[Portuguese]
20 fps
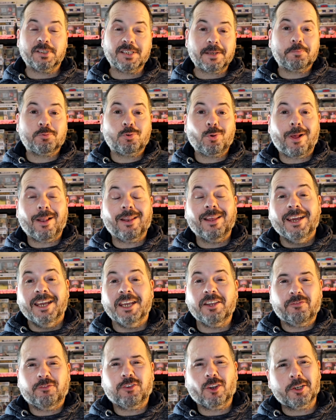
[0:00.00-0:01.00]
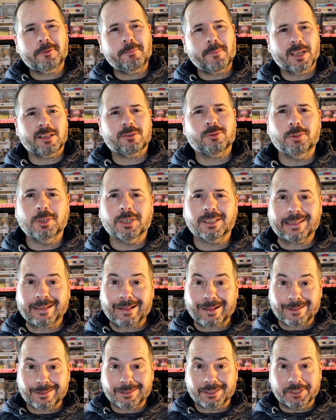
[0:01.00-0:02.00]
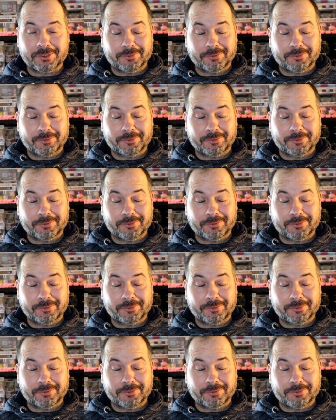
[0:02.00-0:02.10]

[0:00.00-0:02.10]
Pois é, pessoal, infelizmente no Natal